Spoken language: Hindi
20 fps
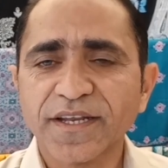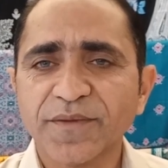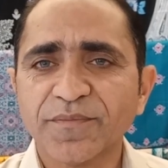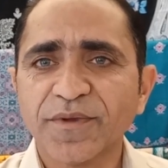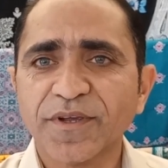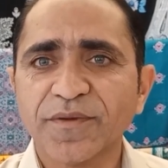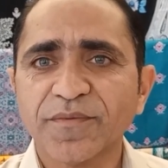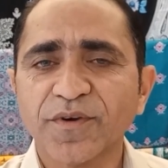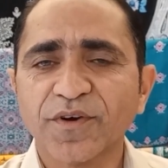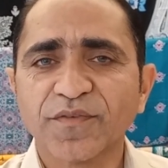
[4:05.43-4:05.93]
के लिए
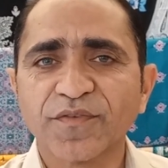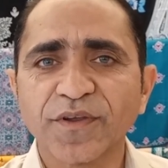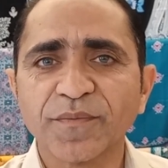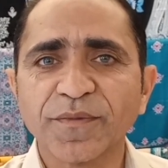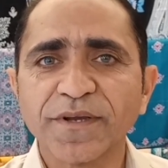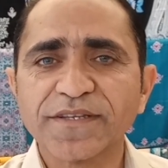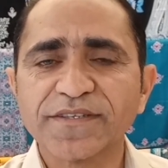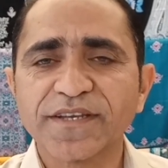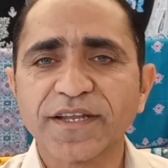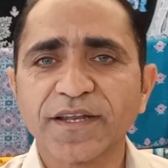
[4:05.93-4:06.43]
भी और
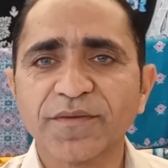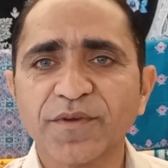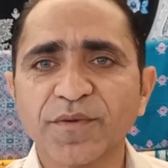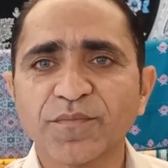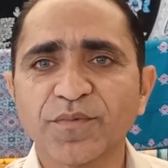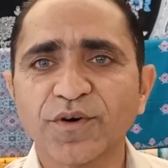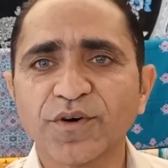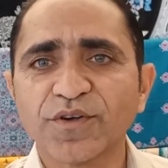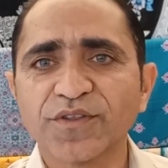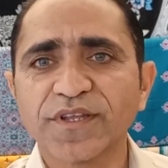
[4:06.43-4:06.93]
फीमेल्स के लिए भी
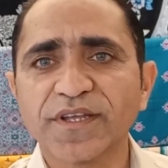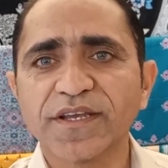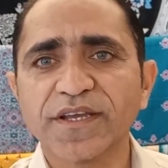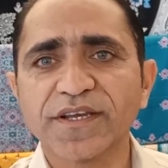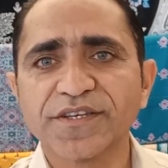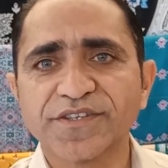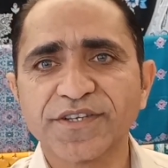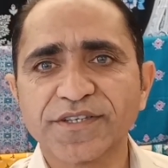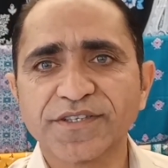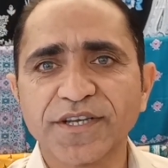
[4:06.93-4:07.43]
बहुत ही
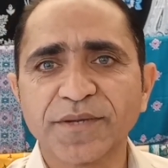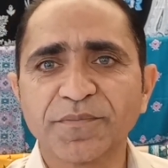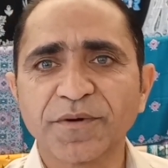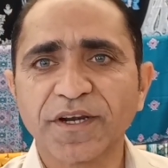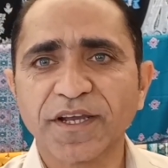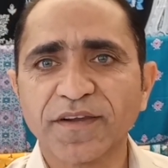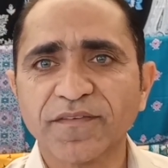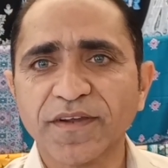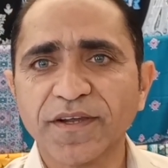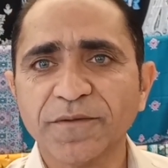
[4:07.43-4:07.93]
अच्छे अच्छे
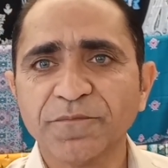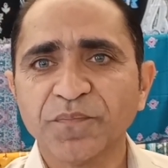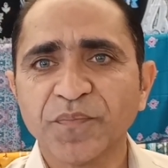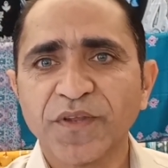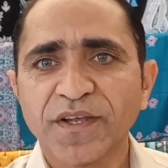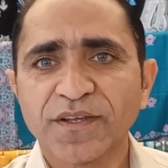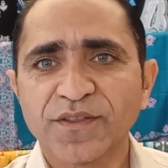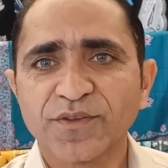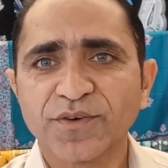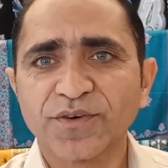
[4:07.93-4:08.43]
पड़े हुए हैं
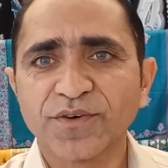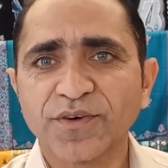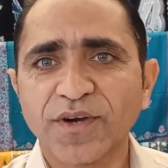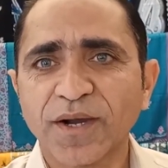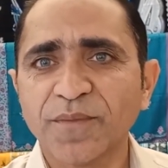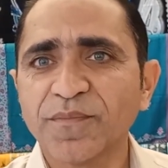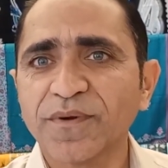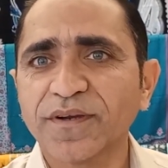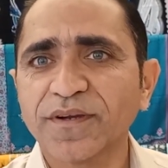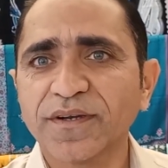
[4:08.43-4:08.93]
तो
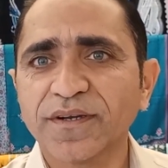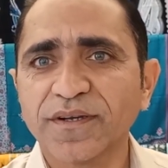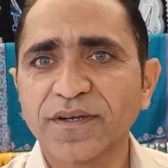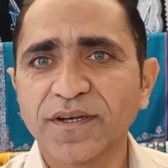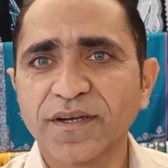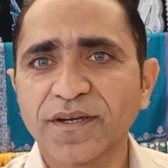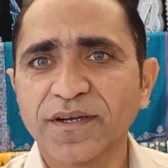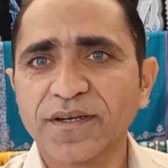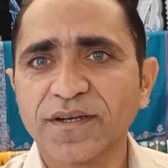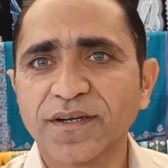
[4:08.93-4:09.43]
अब
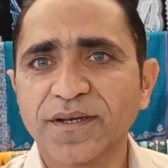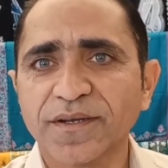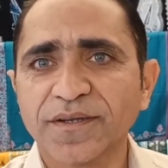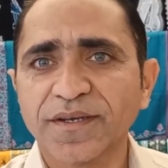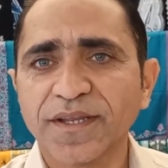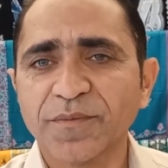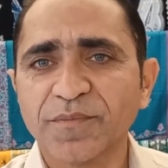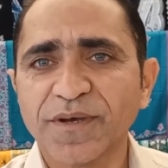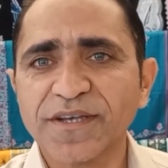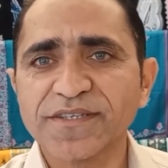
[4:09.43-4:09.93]

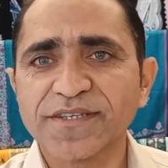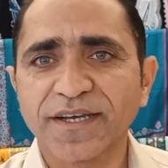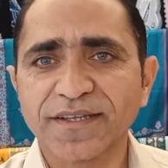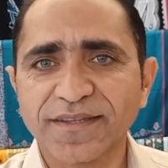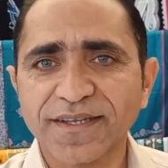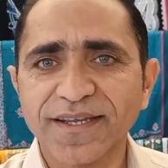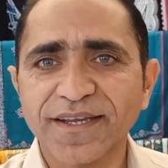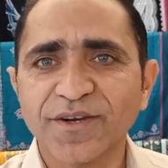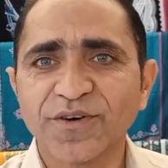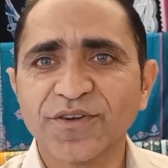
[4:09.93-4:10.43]
इनके पास
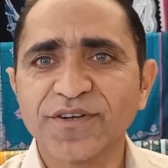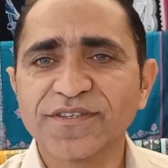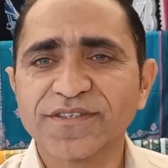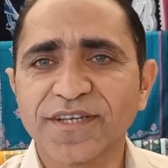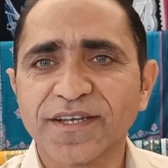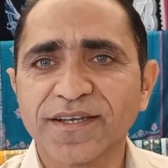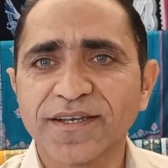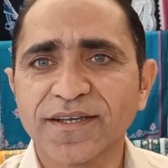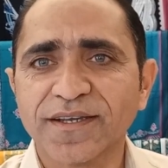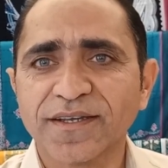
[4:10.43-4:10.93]
जाते हैं और
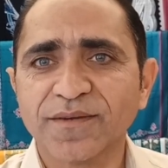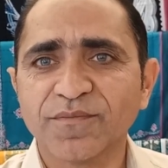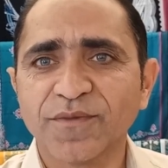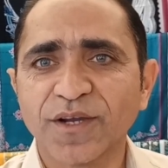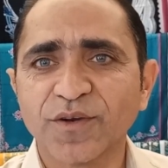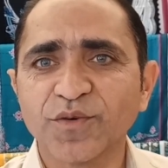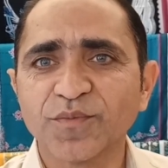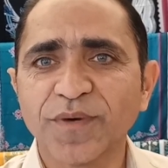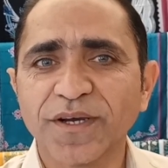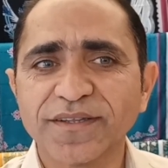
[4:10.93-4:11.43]
इनसे
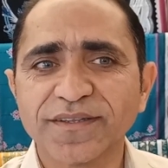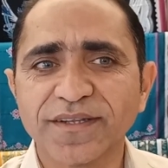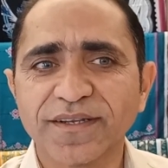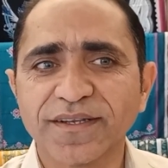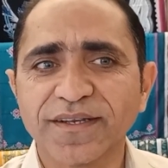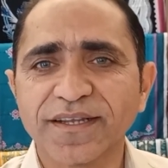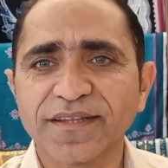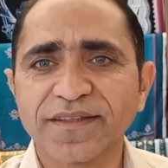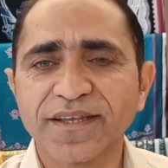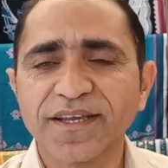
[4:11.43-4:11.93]
मालूम
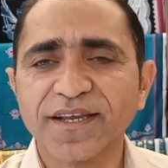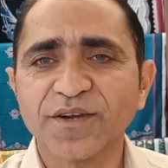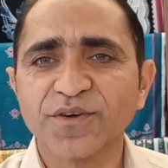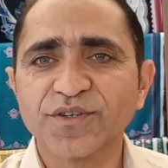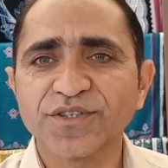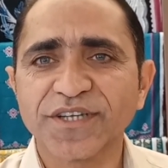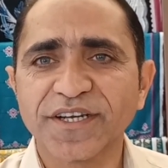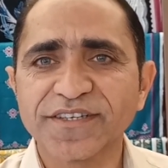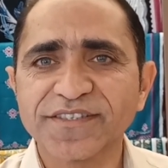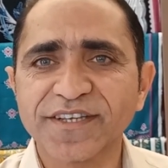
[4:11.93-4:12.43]
लेते
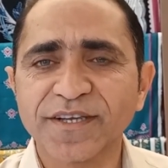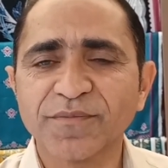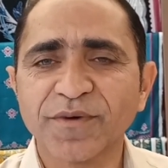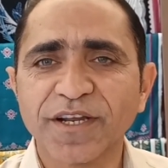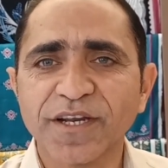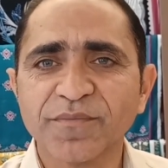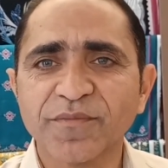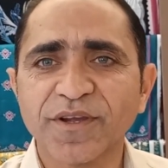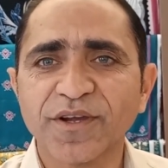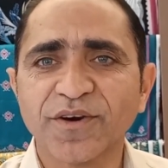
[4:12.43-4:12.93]
हैं जेंट्स के
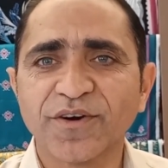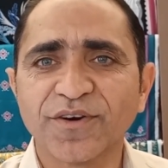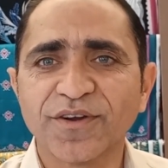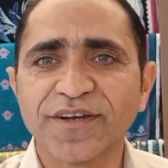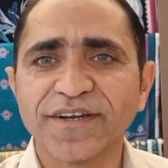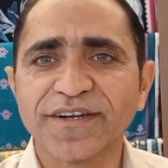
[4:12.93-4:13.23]
बारे में